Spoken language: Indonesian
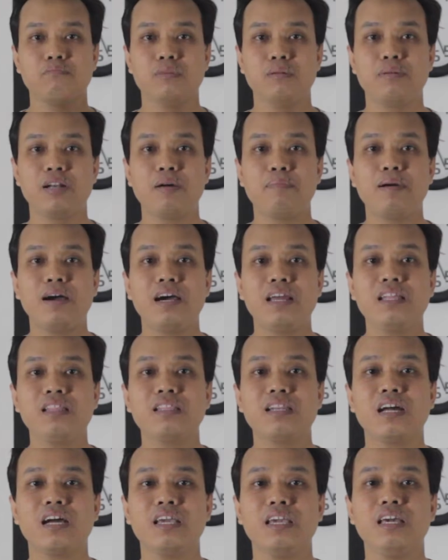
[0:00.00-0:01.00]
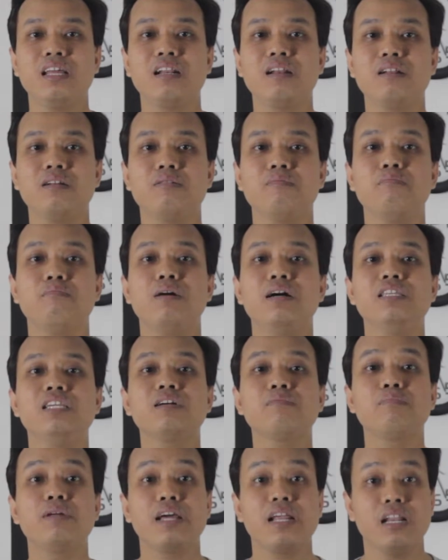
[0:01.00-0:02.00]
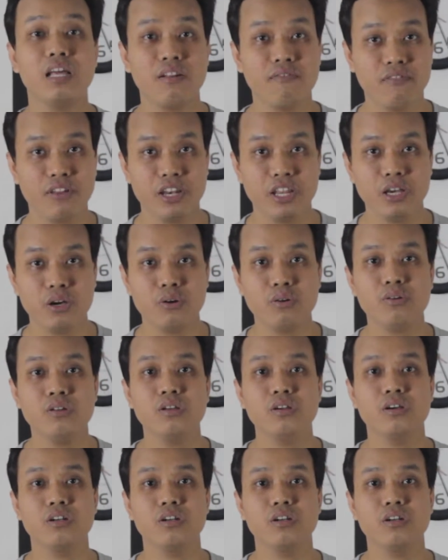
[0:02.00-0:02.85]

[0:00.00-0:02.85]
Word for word: Beberapa hari terakhir, banyak beredar video